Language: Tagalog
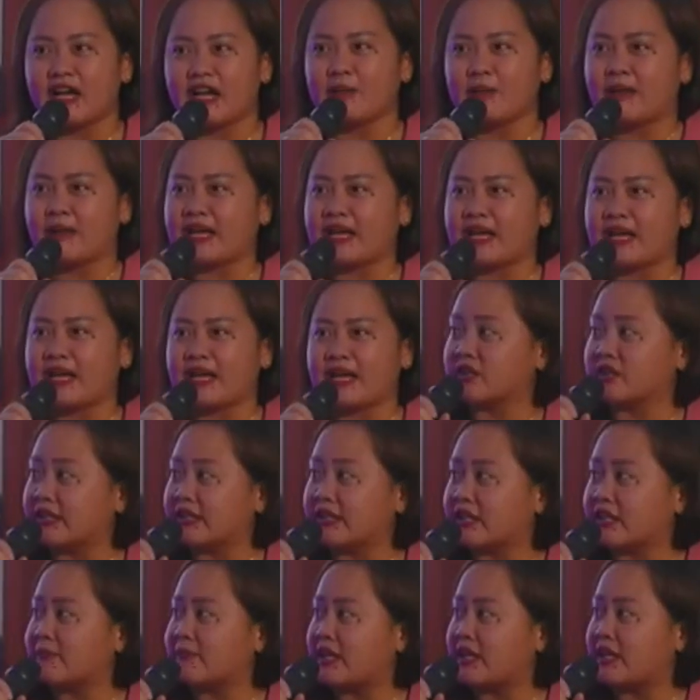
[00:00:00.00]
Um, I
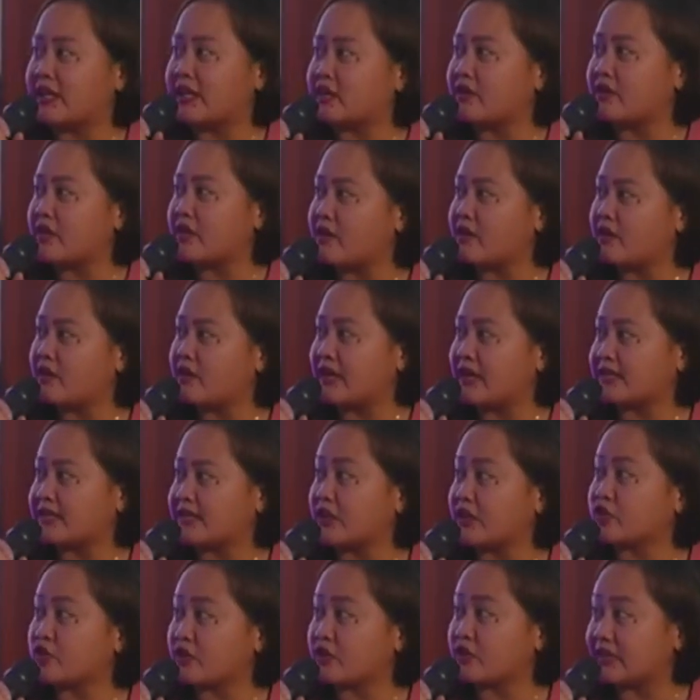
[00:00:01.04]
started my career
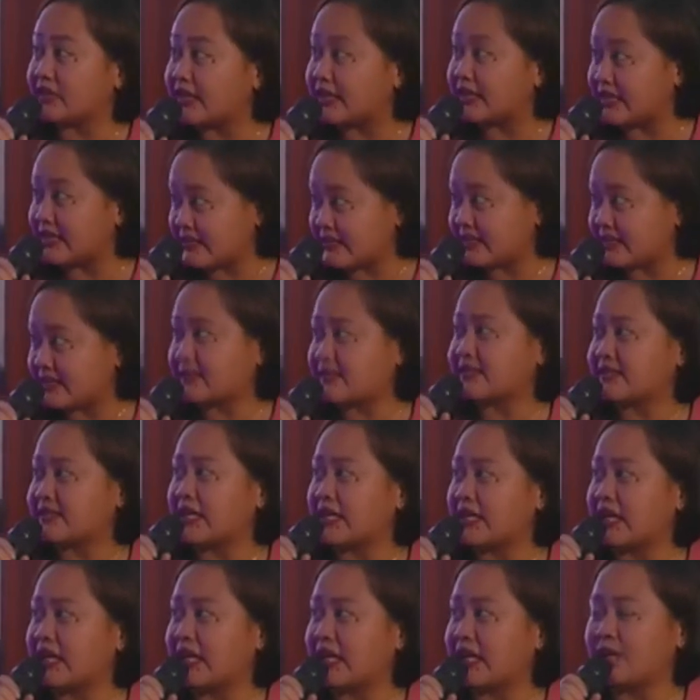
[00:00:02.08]
as a journalist
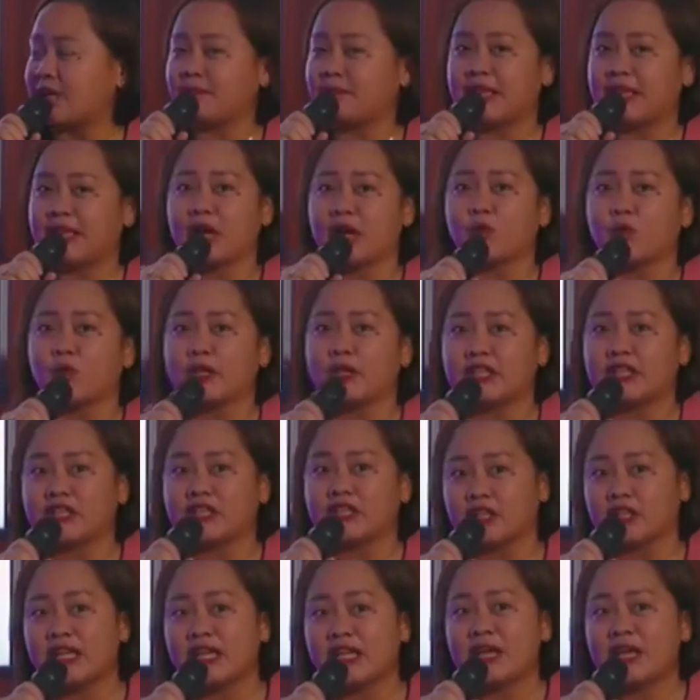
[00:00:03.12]
sa
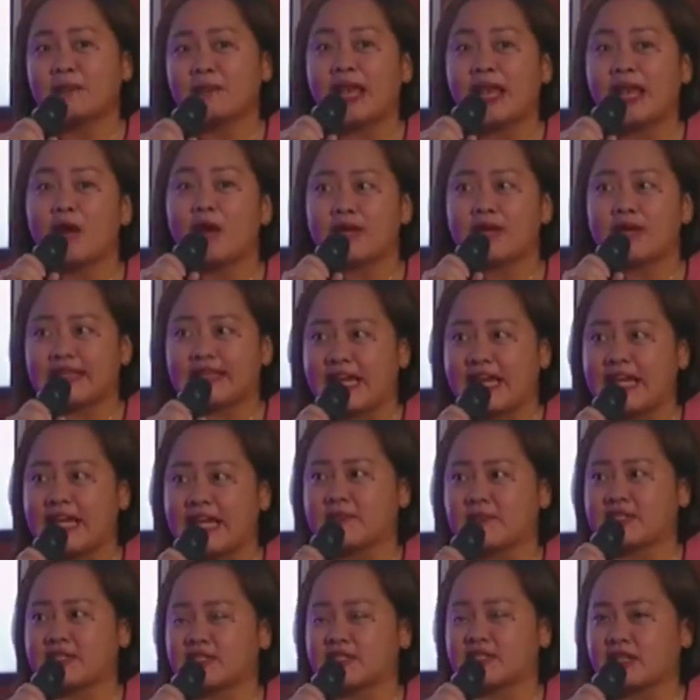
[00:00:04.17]
Palawan, Palawan
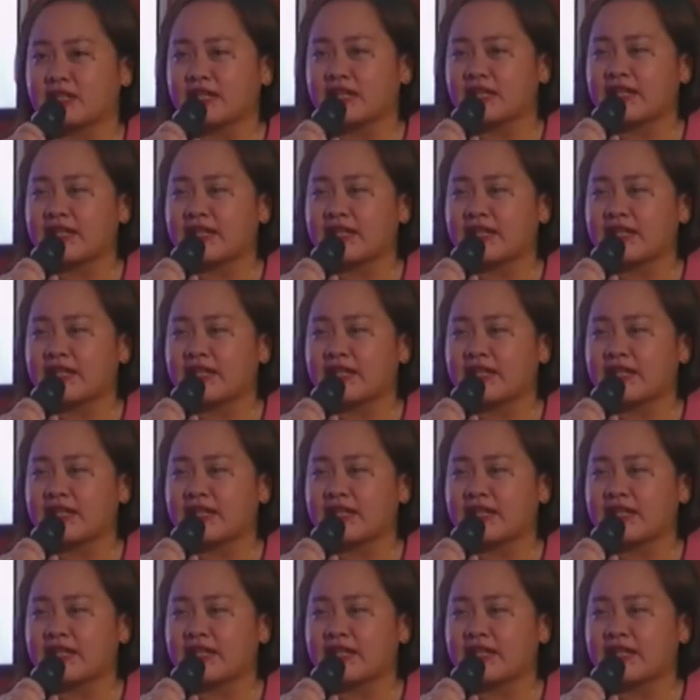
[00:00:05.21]
Times.